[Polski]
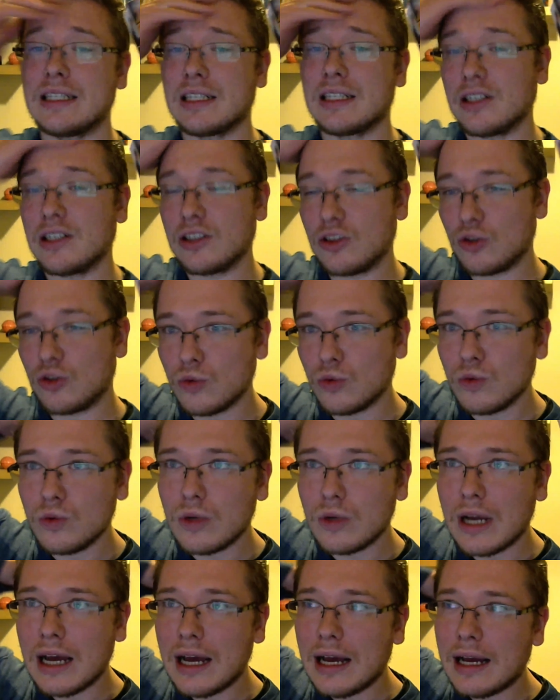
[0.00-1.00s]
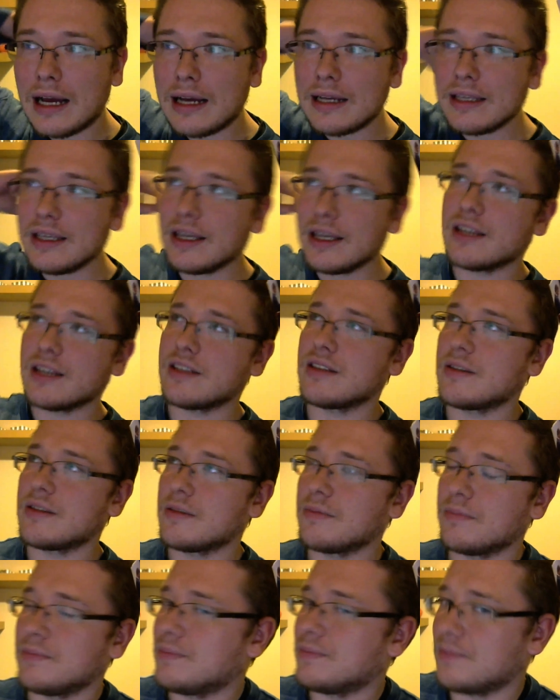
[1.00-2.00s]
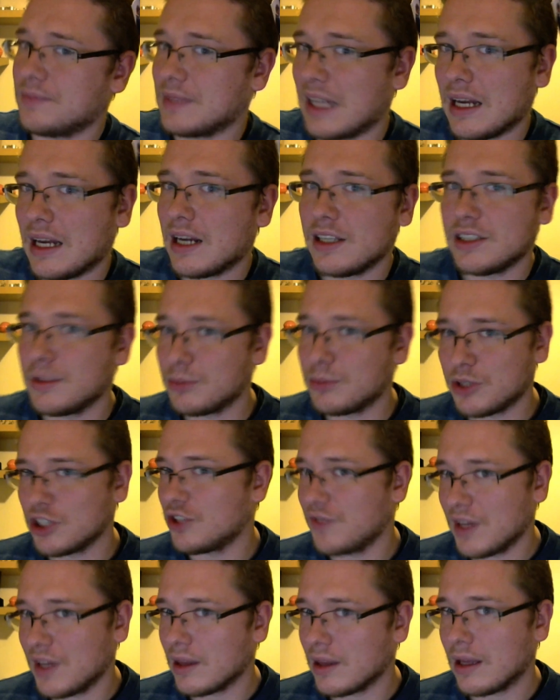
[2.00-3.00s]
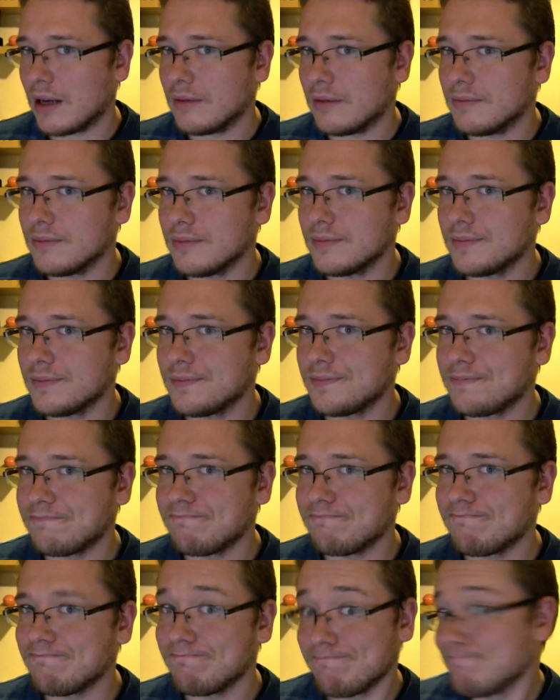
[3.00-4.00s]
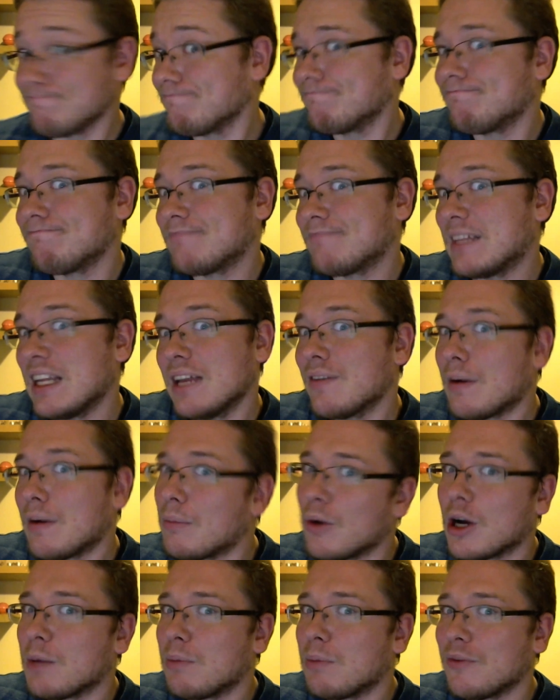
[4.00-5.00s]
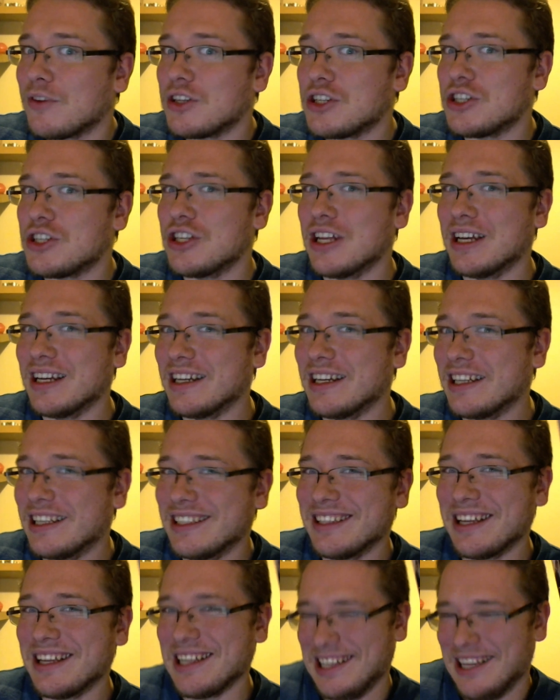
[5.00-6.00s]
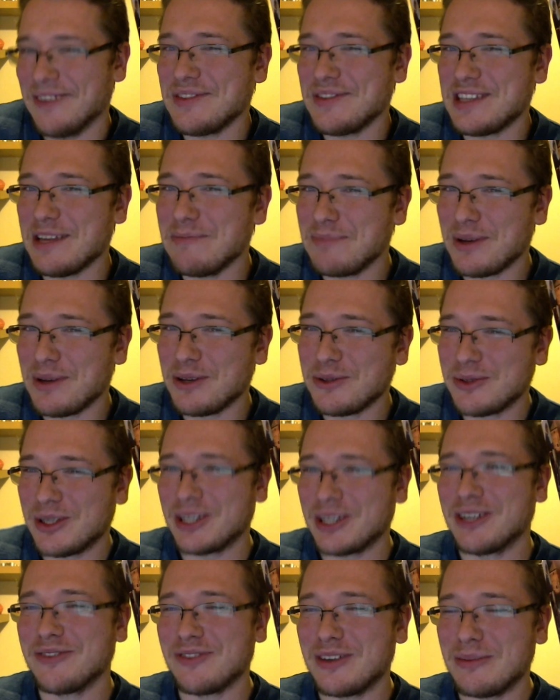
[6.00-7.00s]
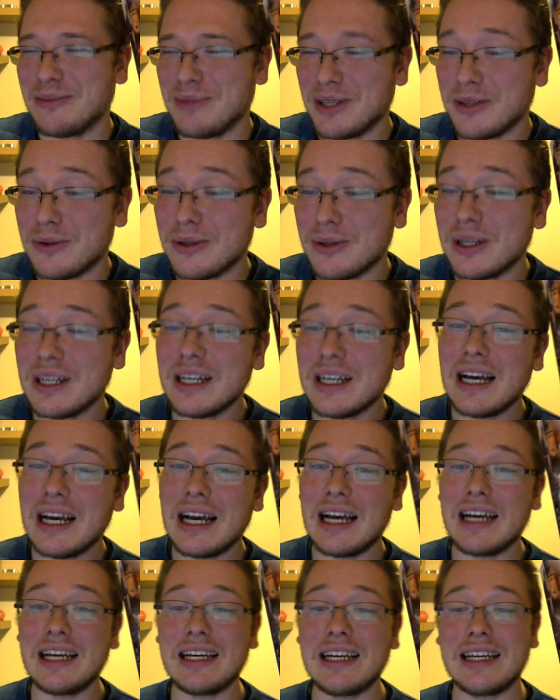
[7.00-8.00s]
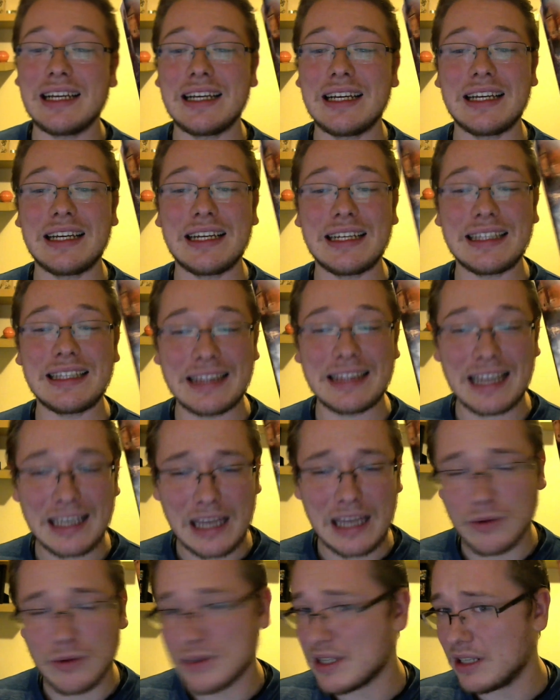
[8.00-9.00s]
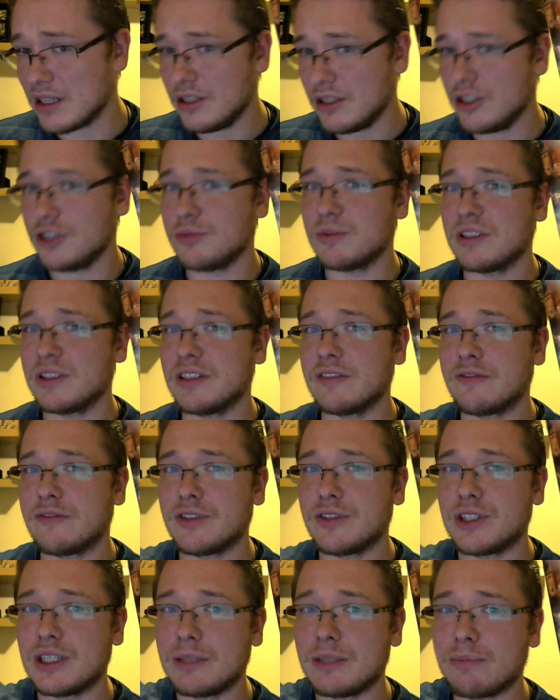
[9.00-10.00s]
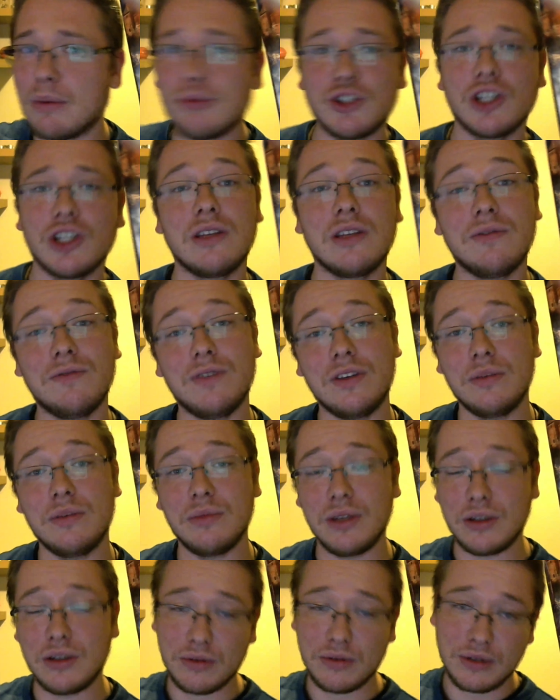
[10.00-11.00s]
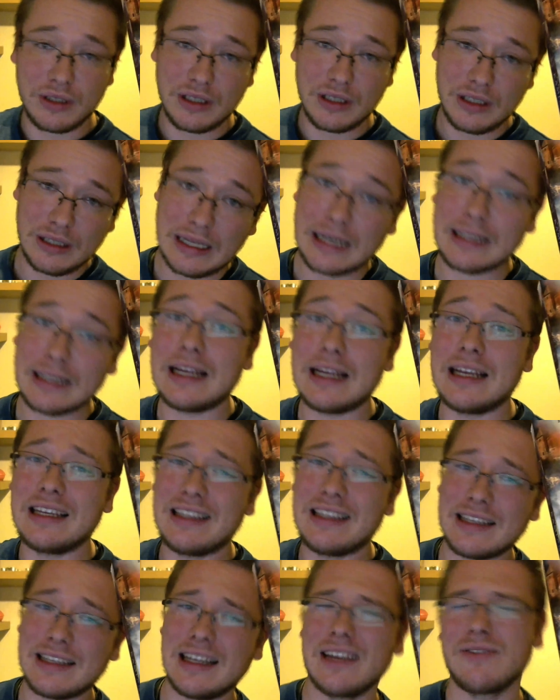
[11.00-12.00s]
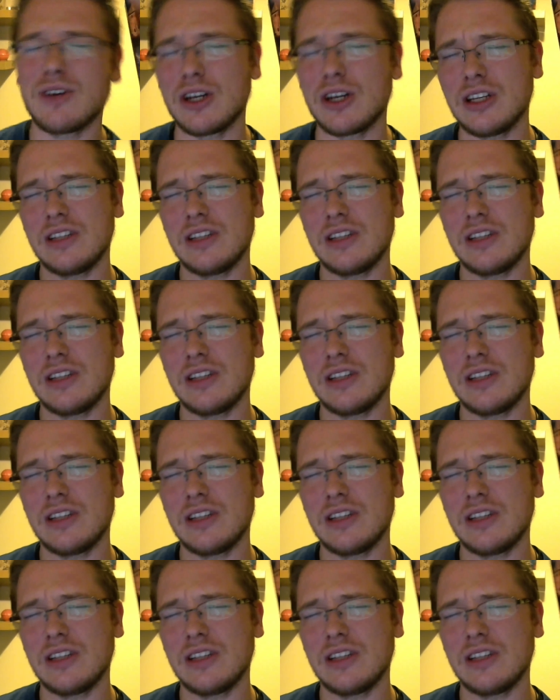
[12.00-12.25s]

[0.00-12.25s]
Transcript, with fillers: która jest na razie prześwietna. Tyle wam mogę powiedzieć na, na wstępie już tego filmiku. E, tak jak ustaliliśmy w poprzednim filmiku i tak dalej, i tak dalej, w ogóle